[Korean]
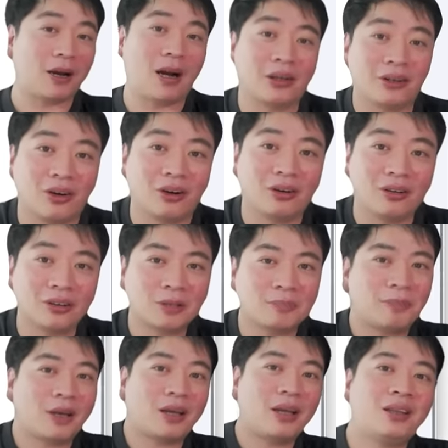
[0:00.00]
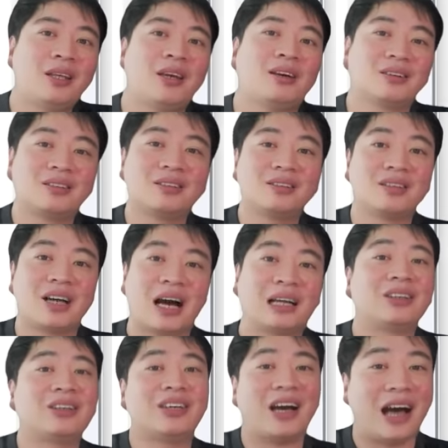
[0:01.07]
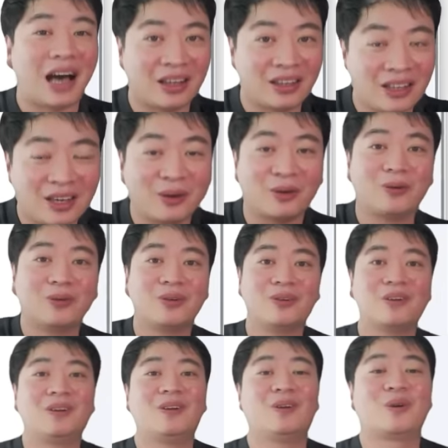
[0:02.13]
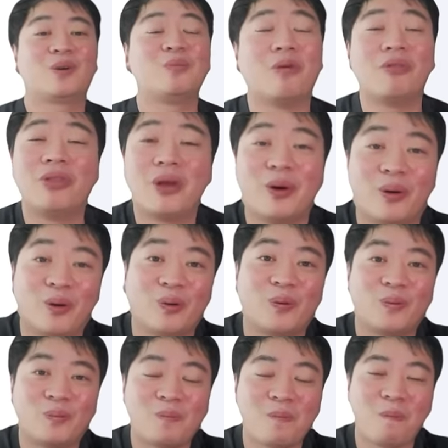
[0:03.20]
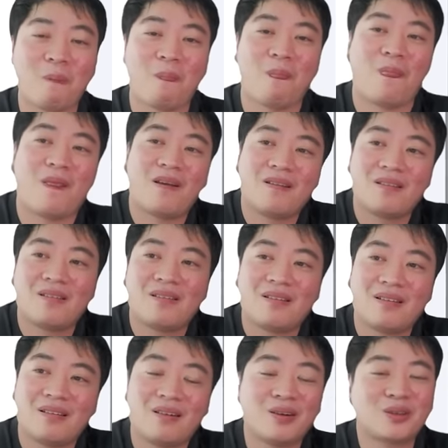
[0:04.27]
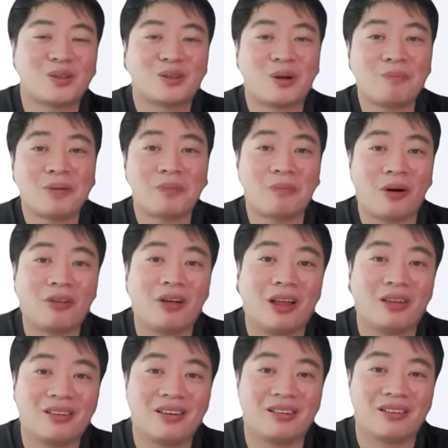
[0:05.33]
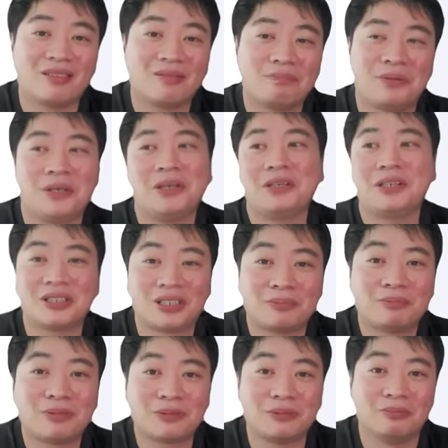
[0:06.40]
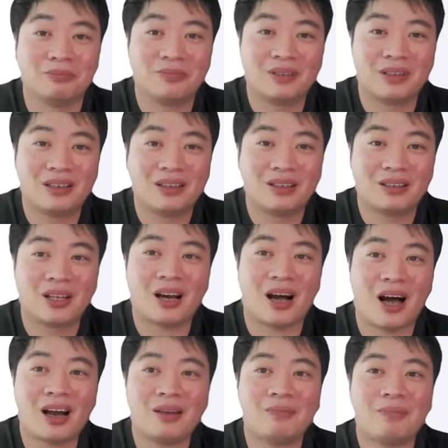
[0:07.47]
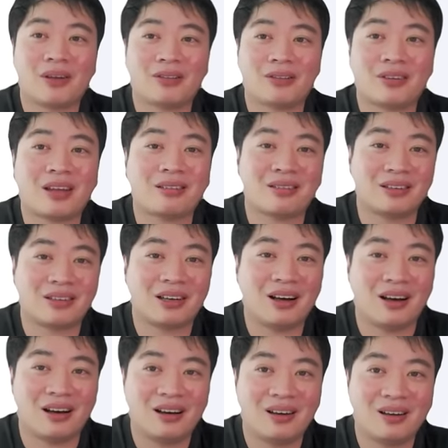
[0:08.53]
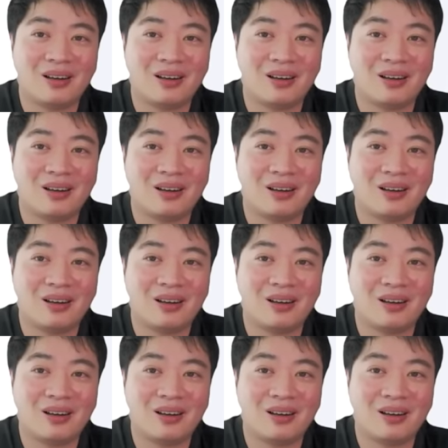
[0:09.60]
가격, 특별한 혜택을 드리는 가격이 아니에요. 그건 뭔데요? 어디서 덤핑 받아 왔는 비인기 제품 내가 할인받아서 샀으니까